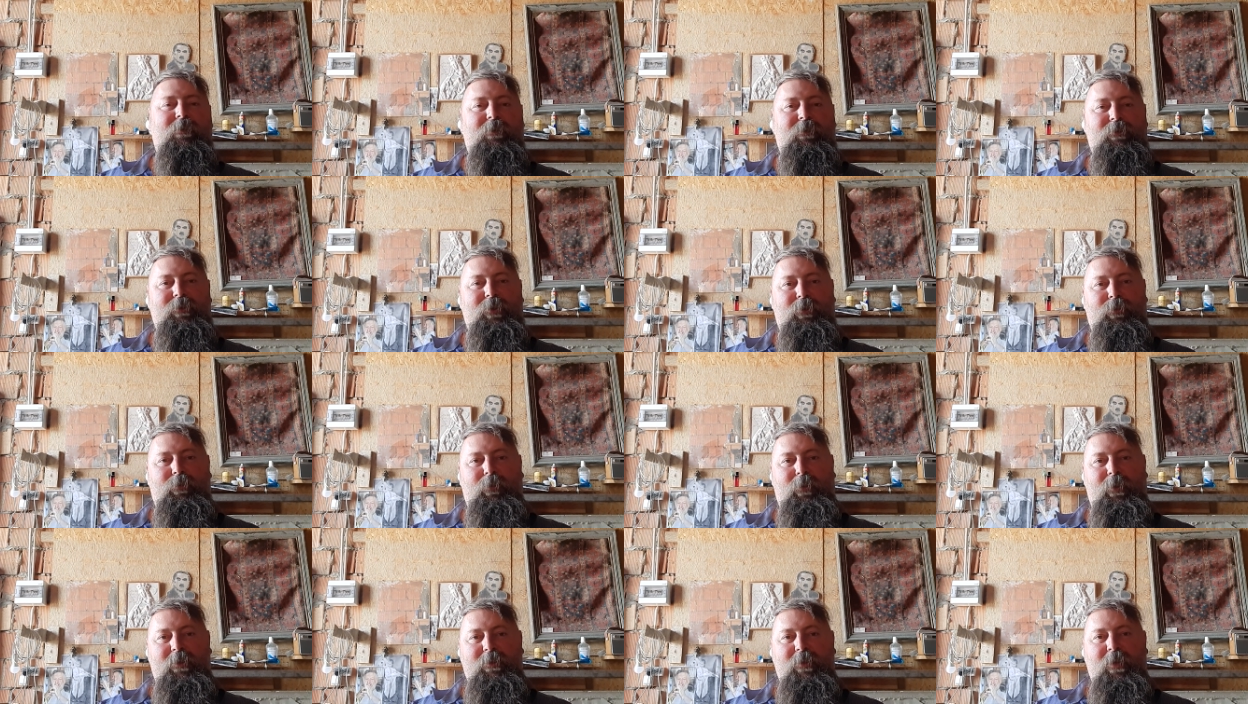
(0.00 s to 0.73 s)
e, że
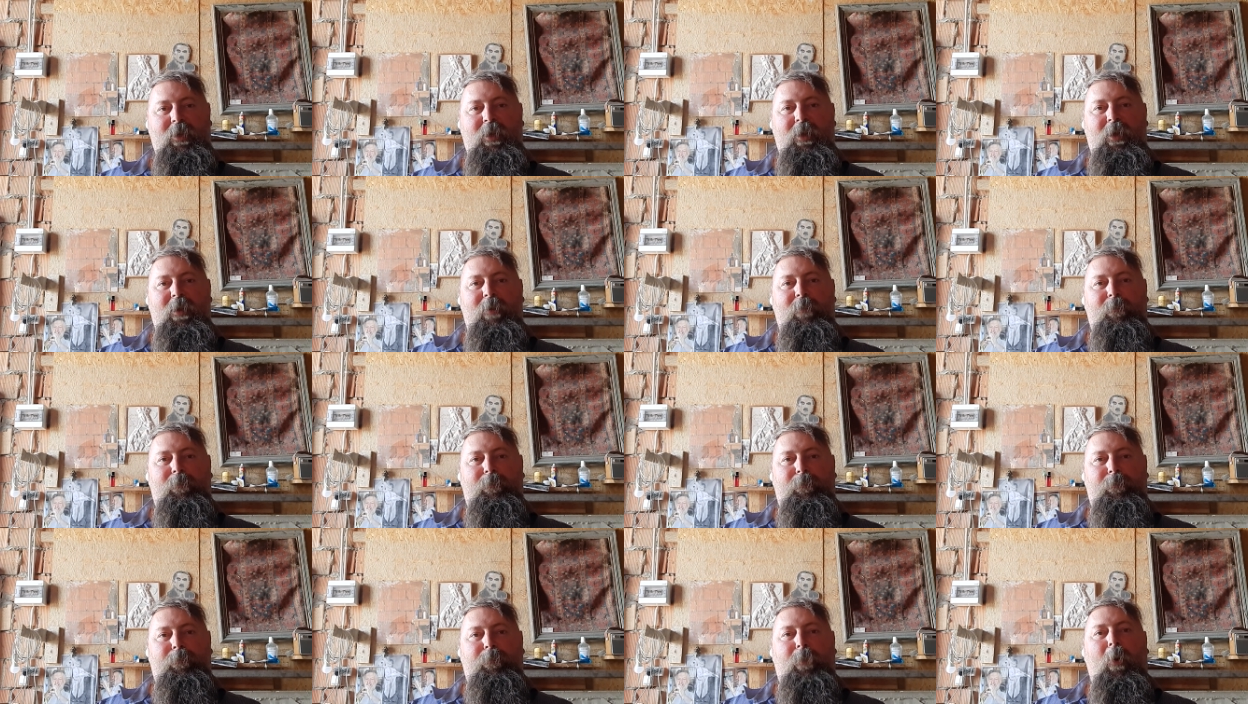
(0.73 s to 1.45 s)
tu jest
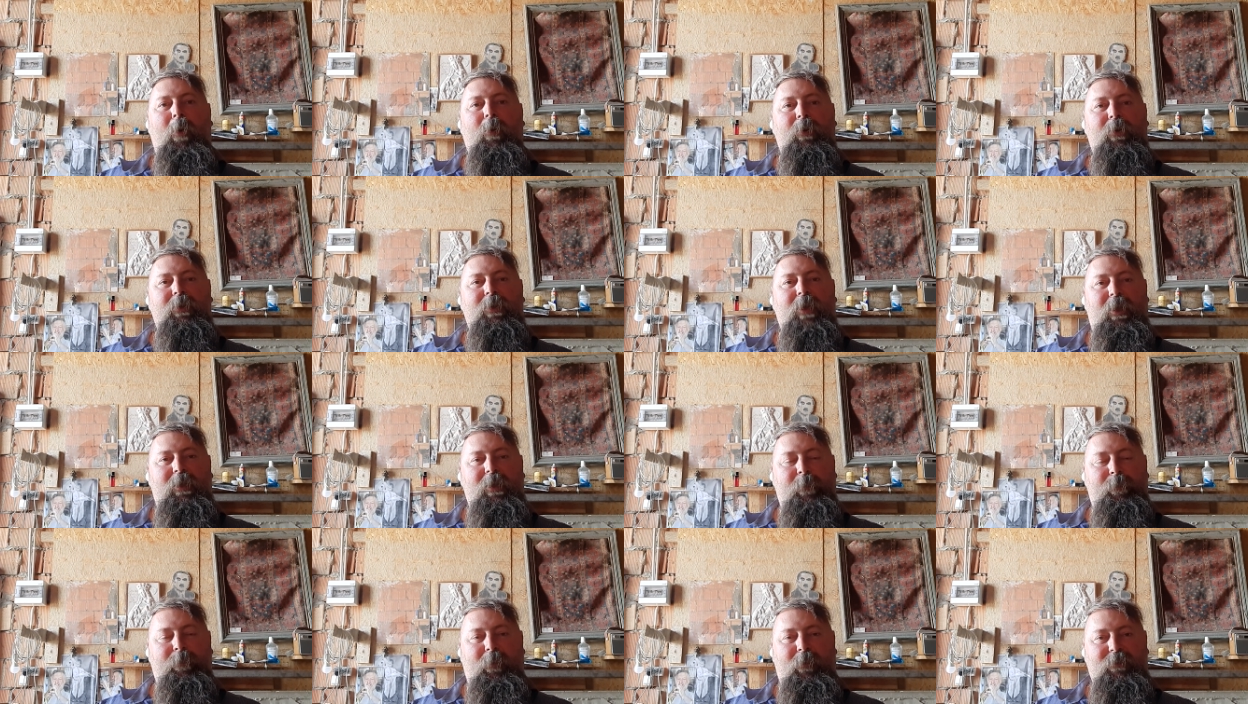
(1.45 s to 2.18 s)
Polin, a
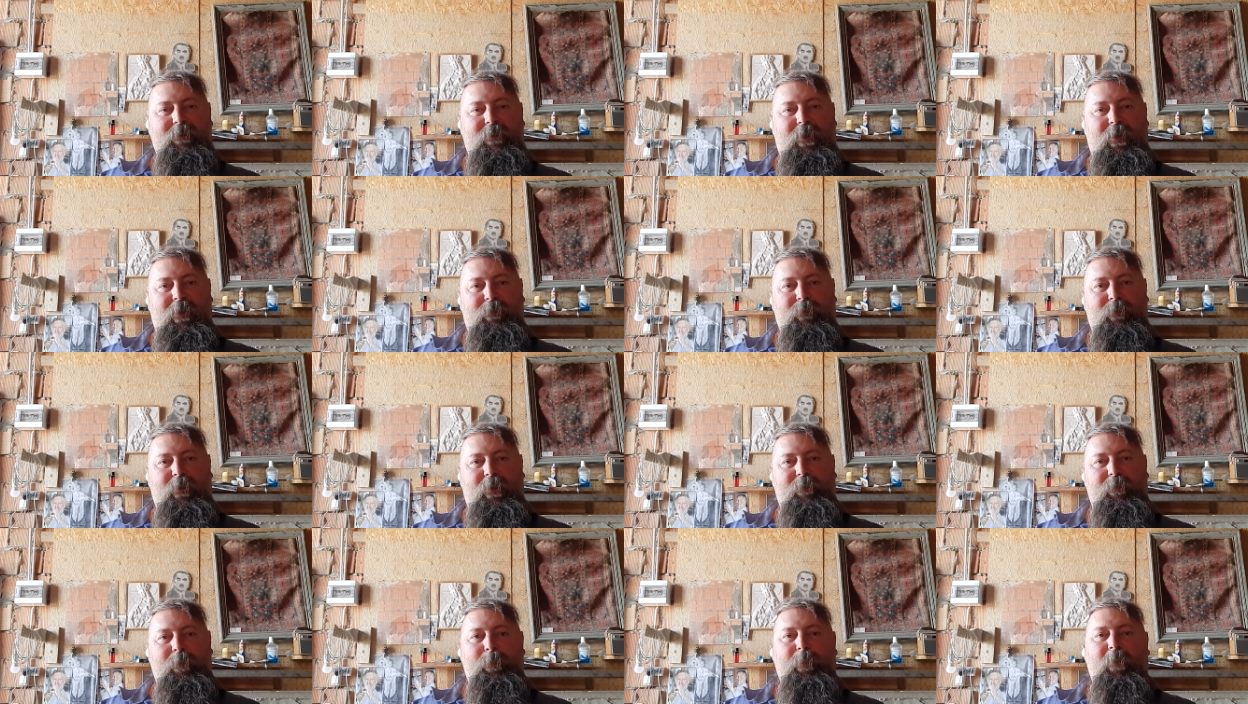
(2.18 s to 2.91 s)
nie Polska,
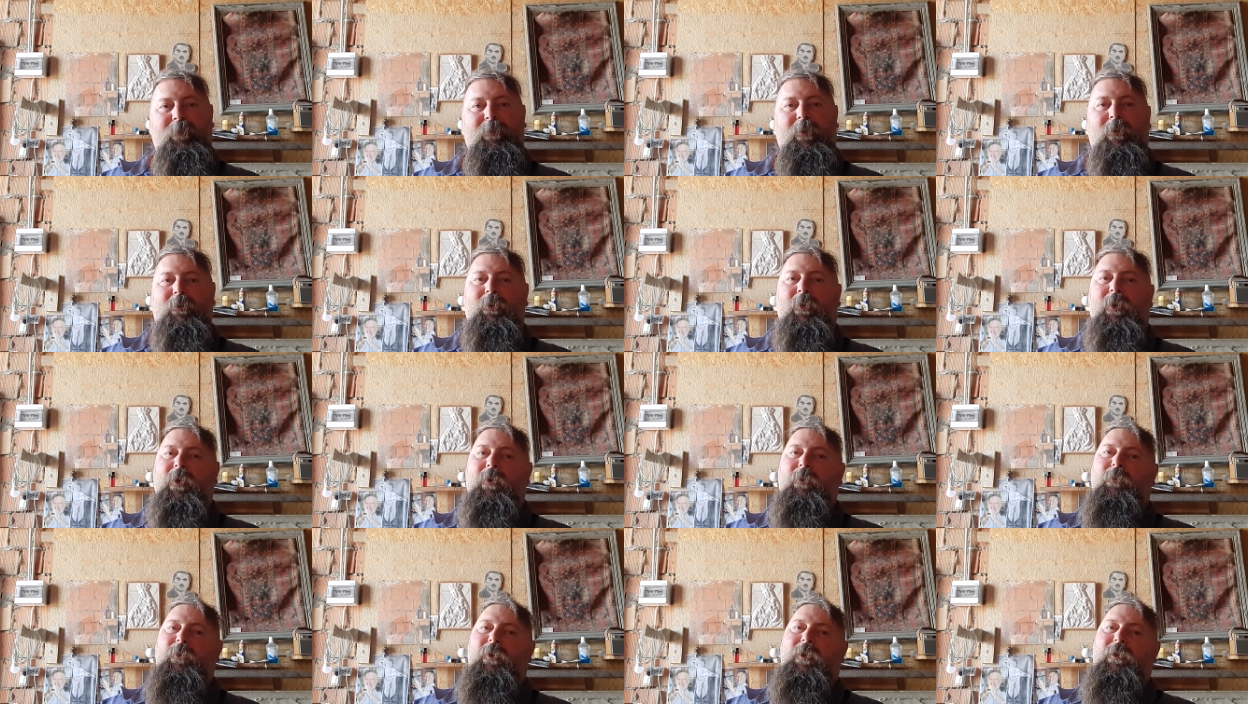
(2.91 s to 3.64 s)
które
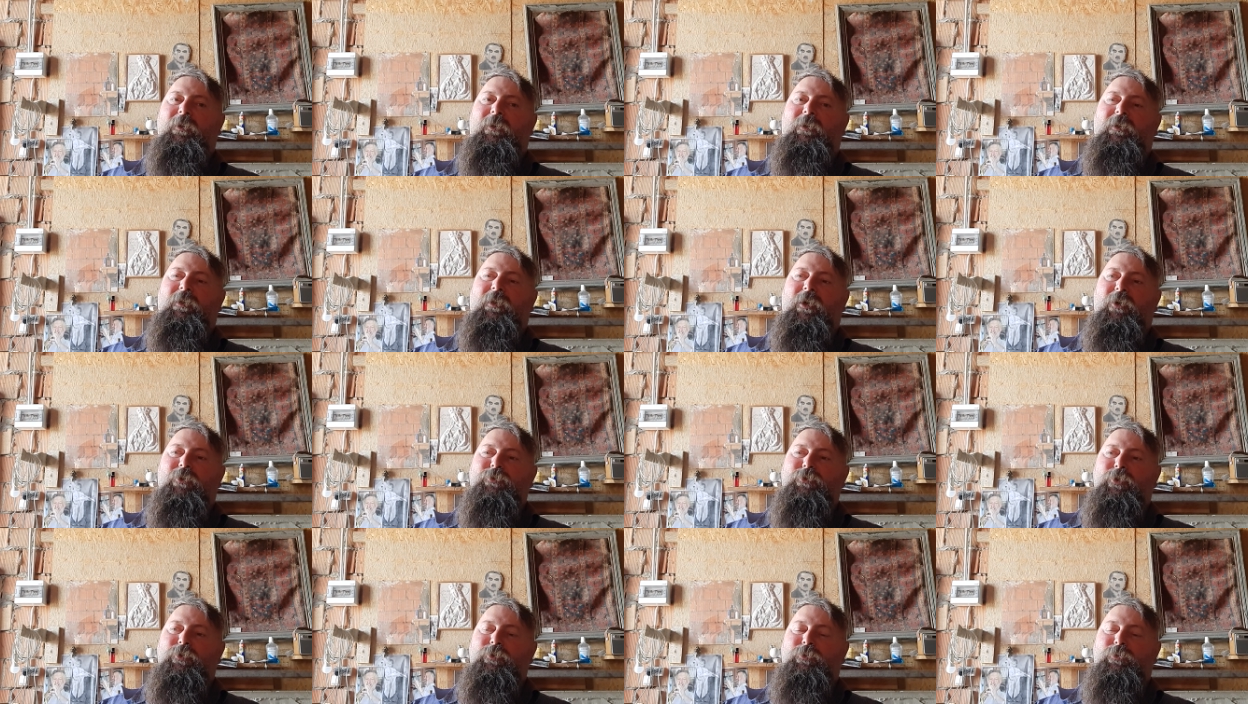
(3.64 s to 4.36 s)
wypowiadał
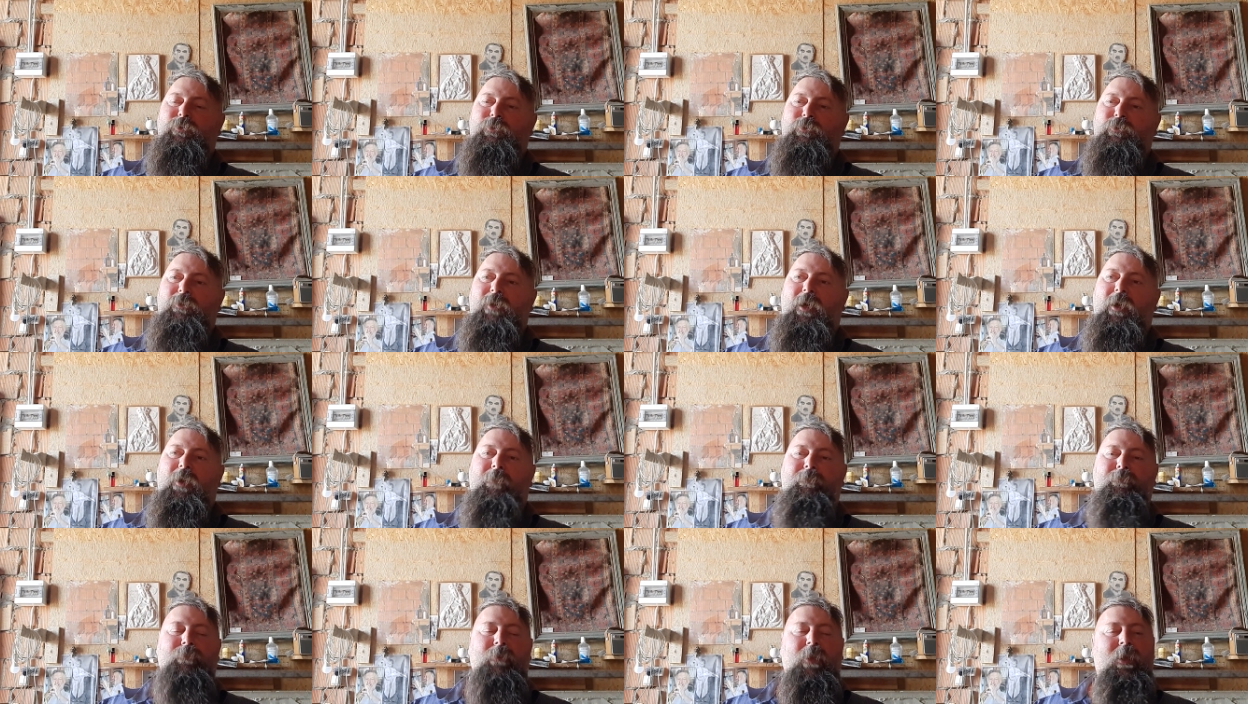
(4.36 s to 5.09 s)
Andrzej
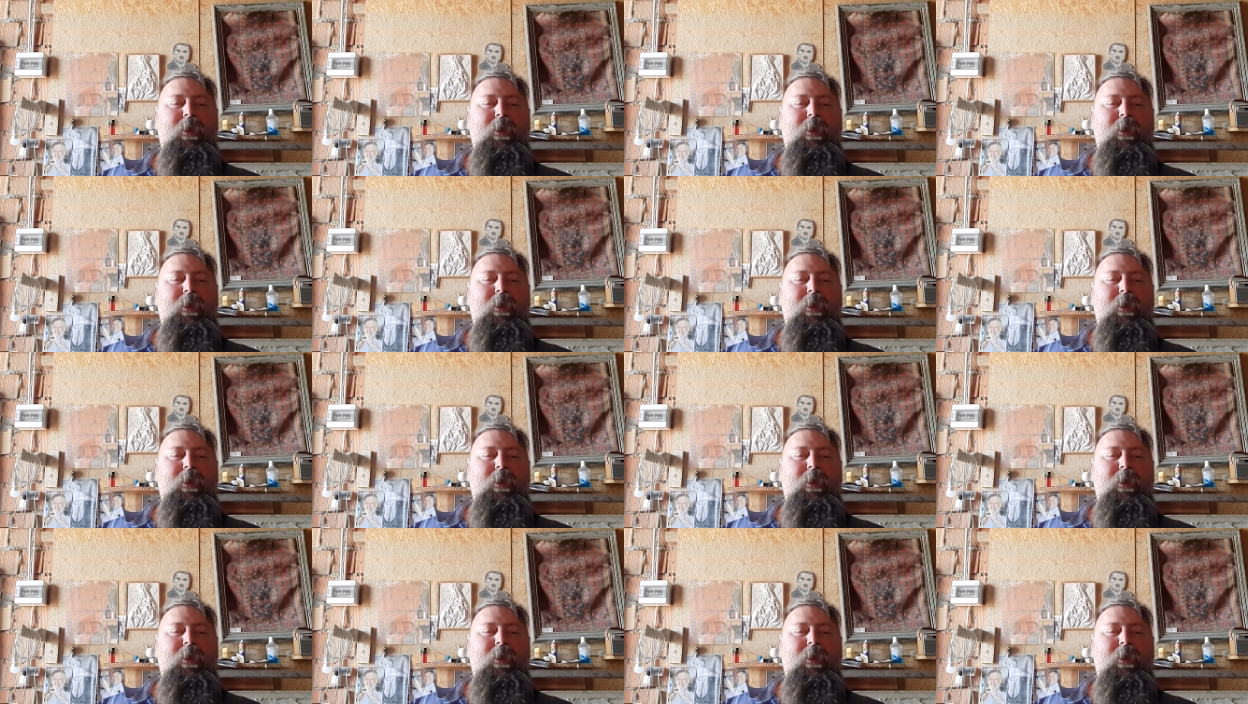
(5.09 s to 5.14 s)
Duda,